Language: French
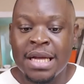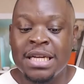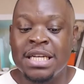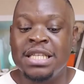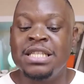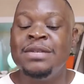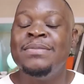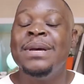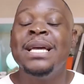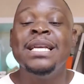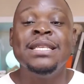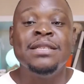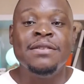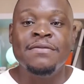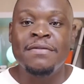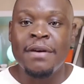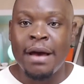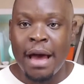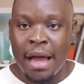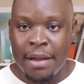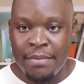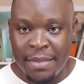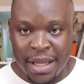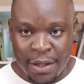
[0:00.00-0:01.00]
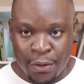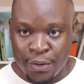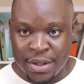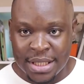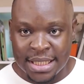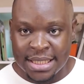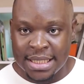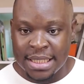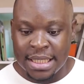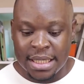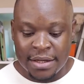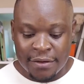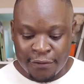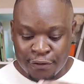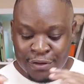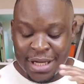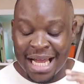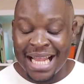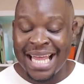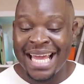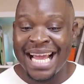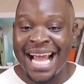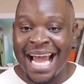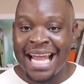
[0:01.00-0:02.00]
et dis bien différentes méthodes ici. Vous
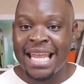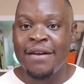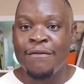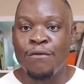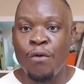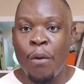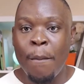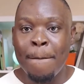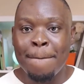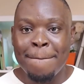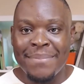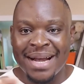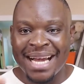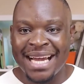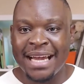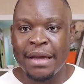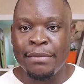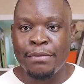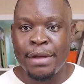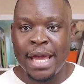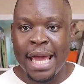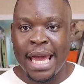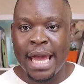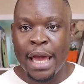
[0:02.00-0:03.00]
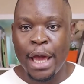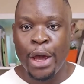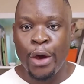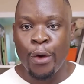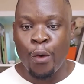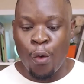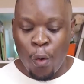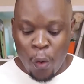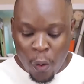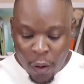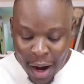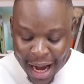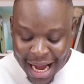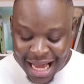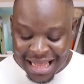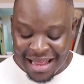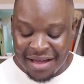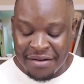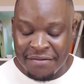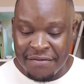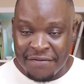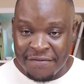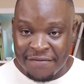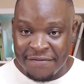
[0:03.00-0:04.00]
allez gagner vos premiers euros à
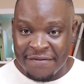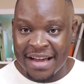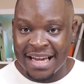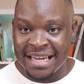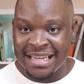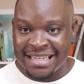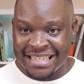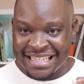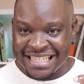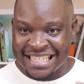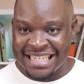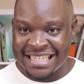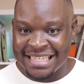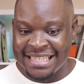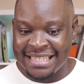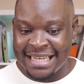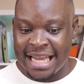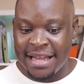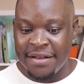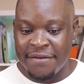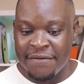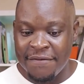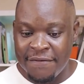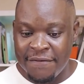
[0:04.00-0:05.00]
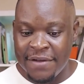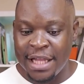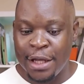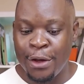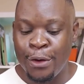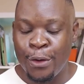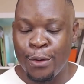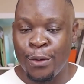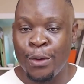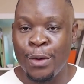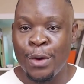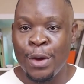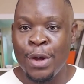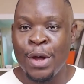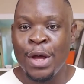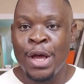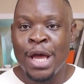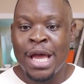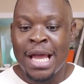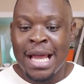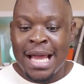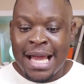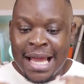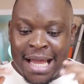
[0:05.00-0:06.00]
la fin de cette vidéo.
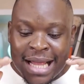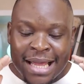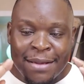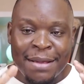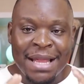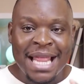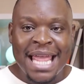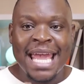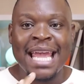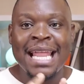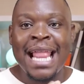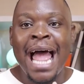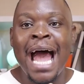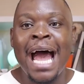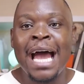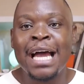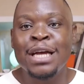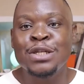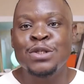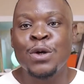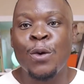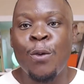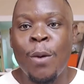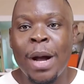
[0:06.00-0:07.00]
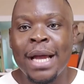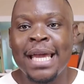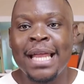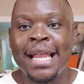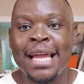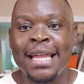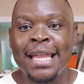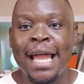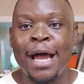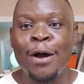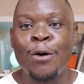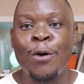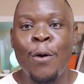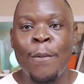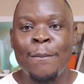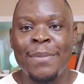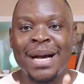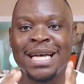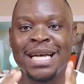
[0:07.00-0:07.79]
Et là, je crois qu'il est temps qu'on